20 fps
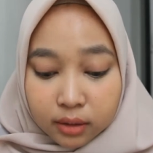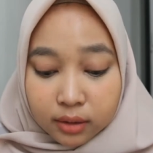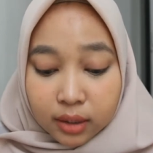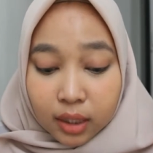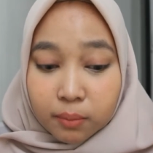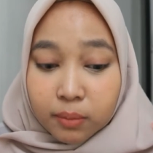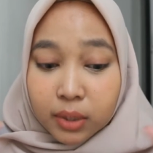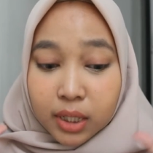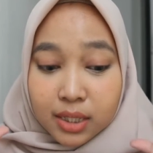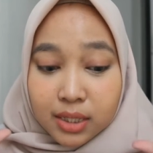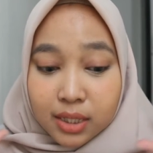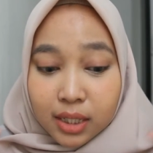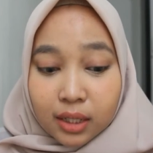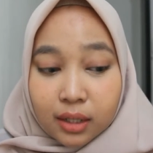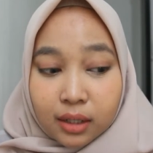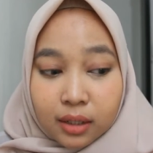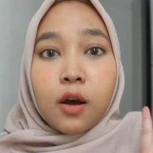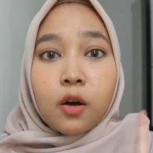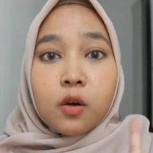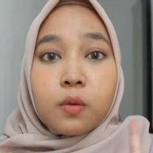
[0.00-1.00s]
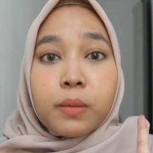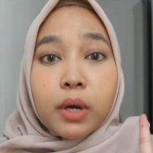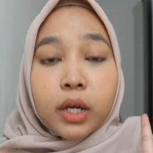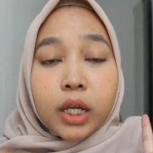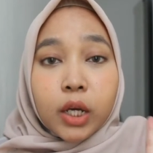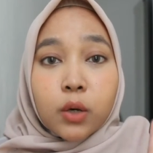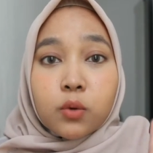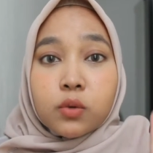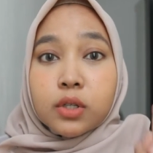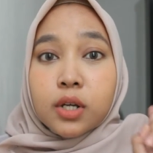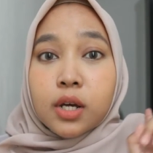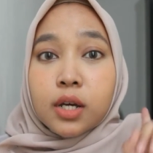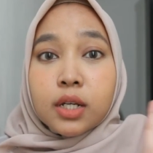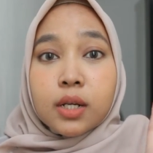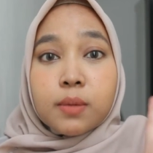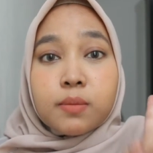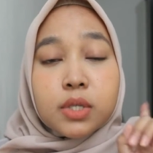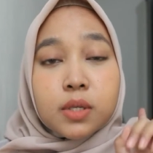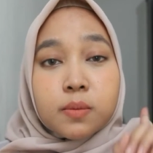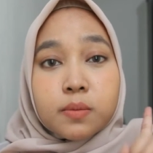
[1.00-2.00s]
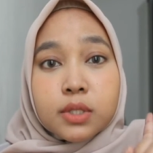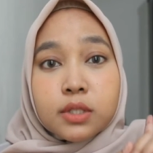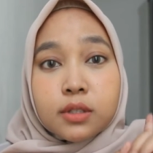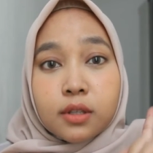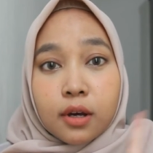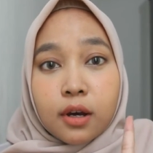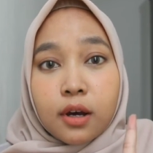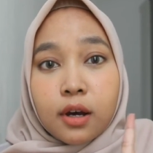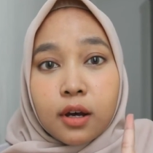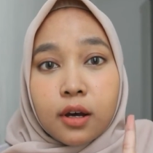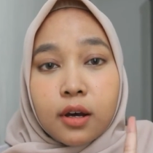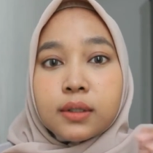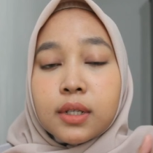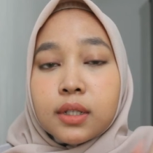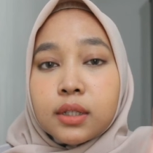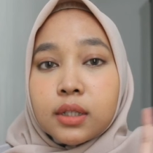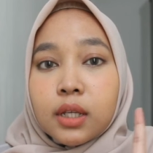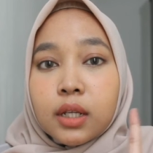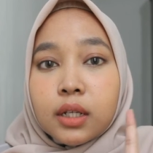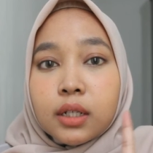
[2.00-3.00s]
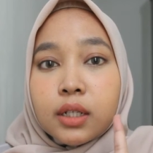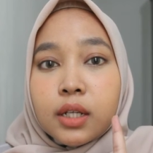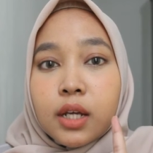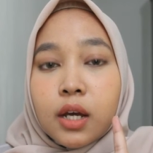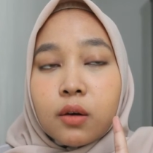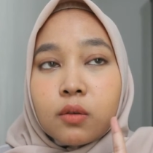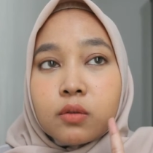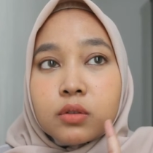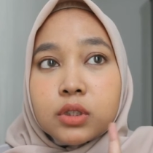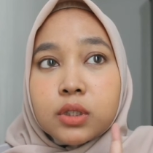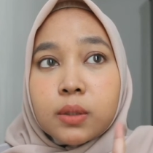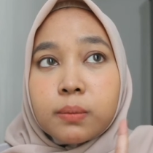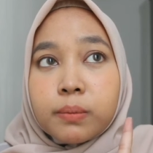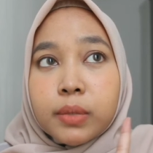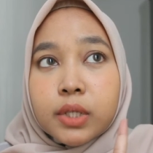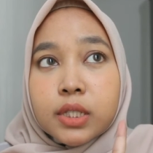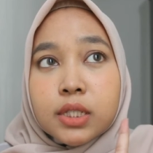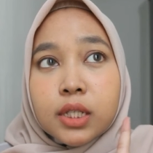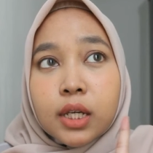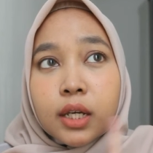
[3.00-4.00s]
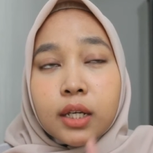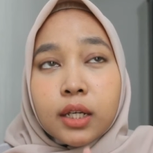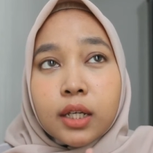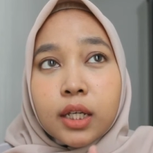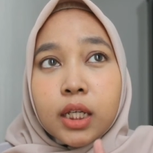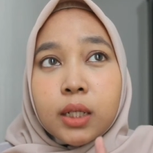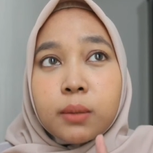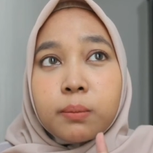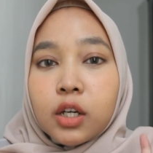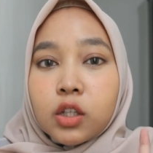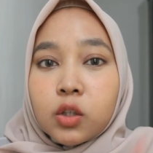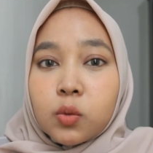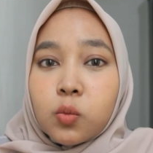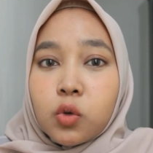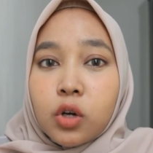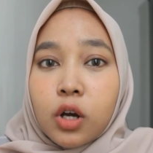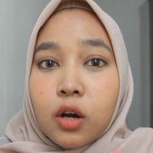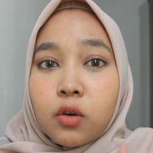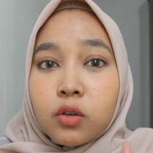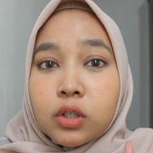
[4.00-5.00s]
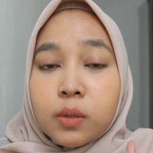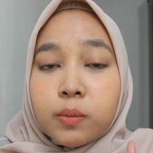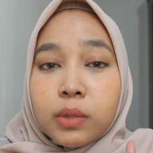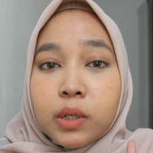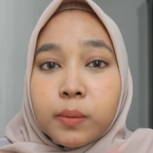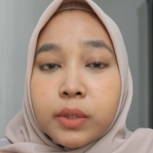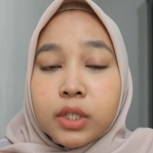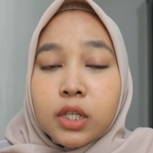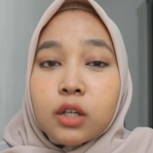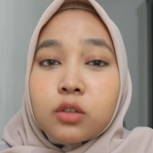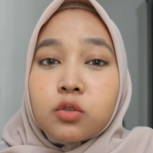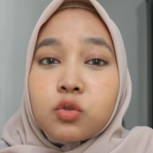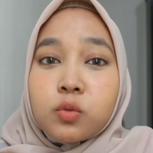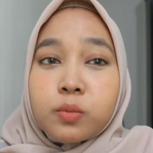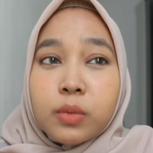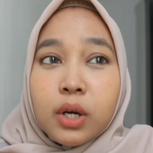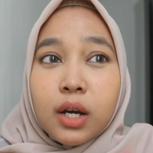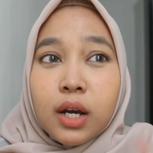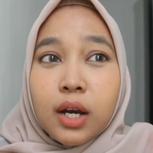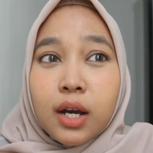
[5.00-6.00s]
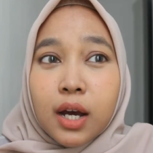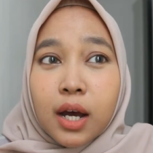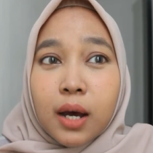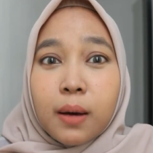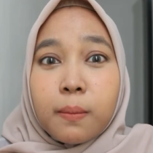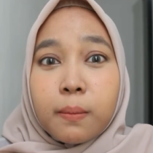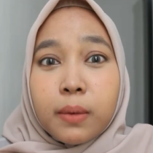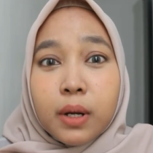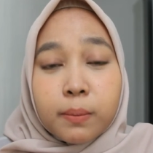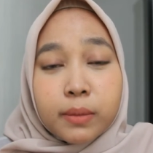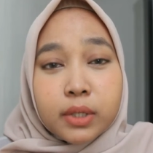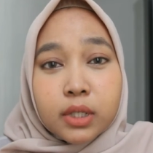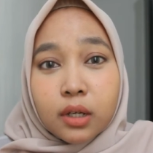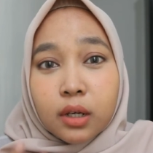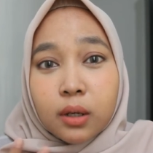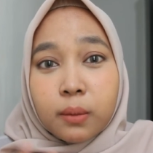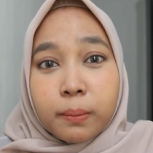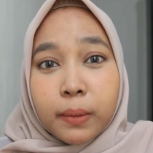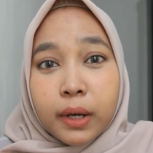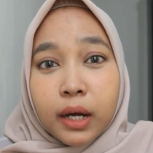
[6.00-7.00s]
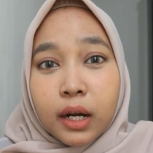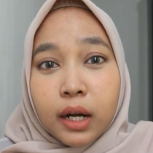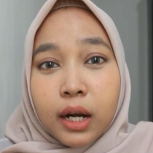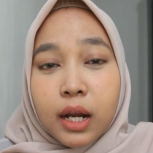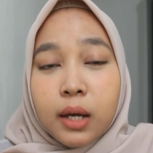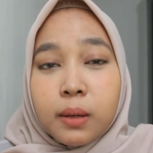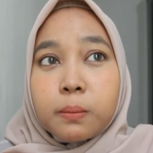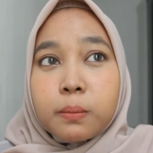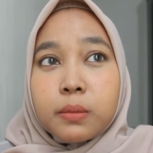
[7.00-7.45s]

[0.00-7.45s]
ntar berisik aku make udah 6 jam setengah dan tadi aku sempat check in itu muka aku udah berminyak cuma gak berminyak yang parah